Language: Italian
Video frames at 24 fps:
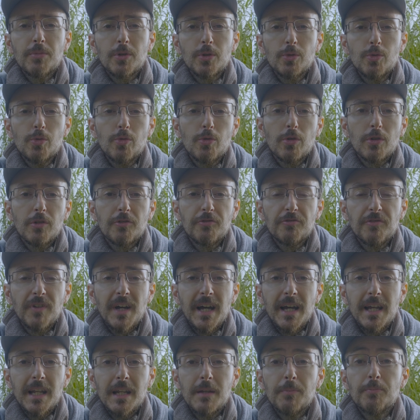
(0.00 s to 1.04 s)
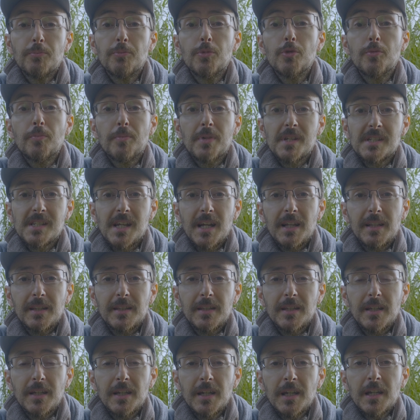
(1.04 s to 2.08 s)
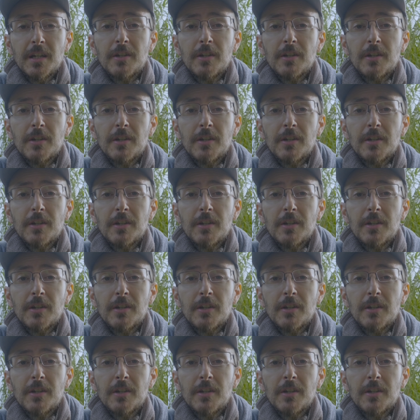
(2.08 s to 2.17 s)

producono file più pesanti.